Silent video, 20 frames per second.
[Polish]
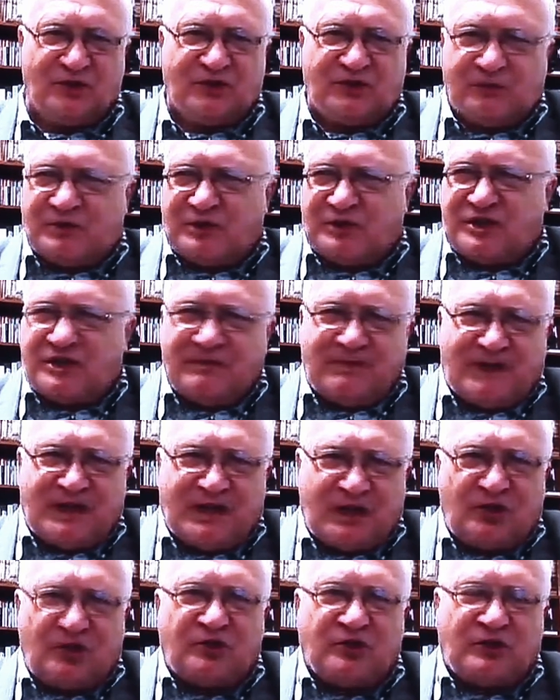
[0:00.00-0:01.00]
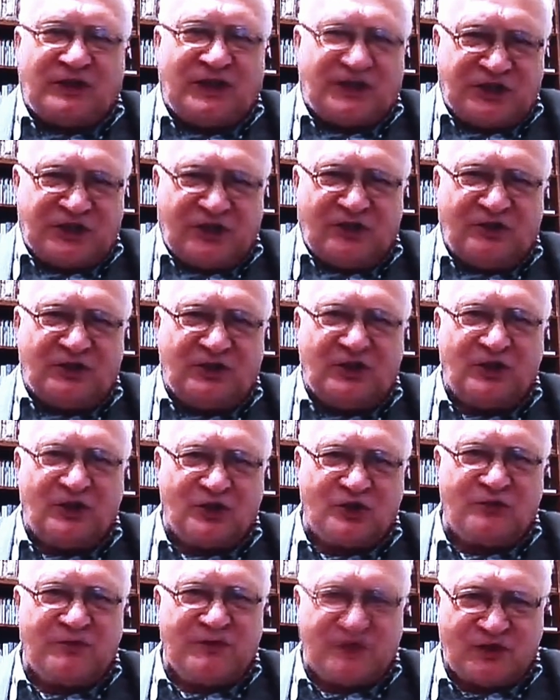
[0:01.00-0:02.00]
no to proszę pana, no to dlaczego
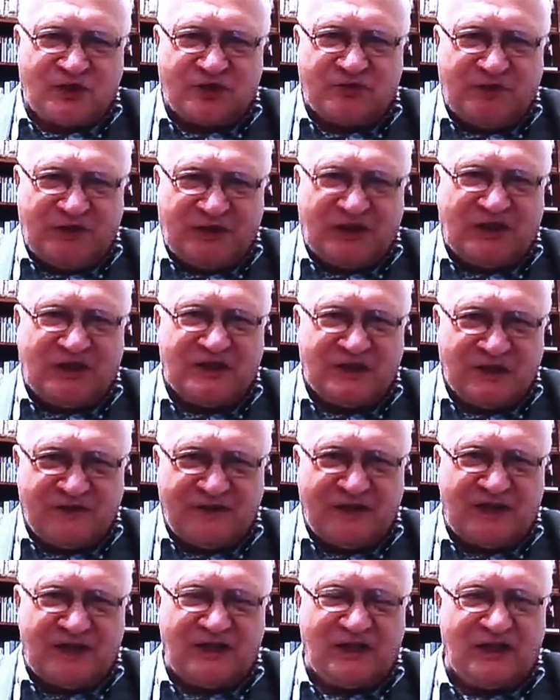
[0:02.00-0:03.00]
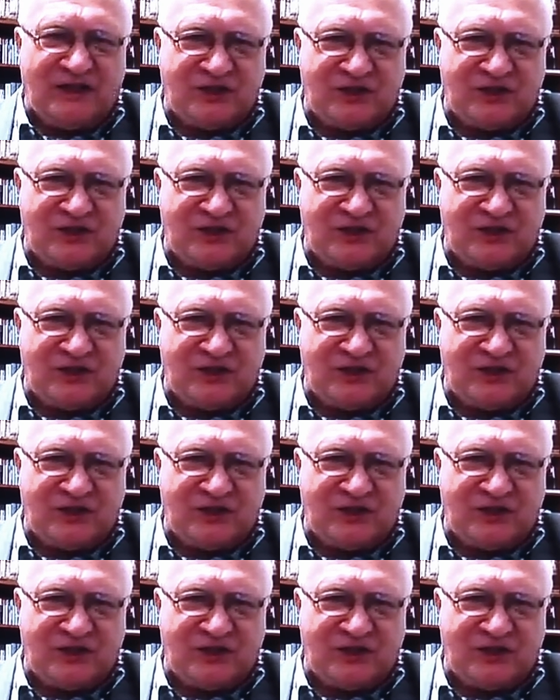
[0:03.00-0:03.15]
tyle osób jest hospitalizowanych,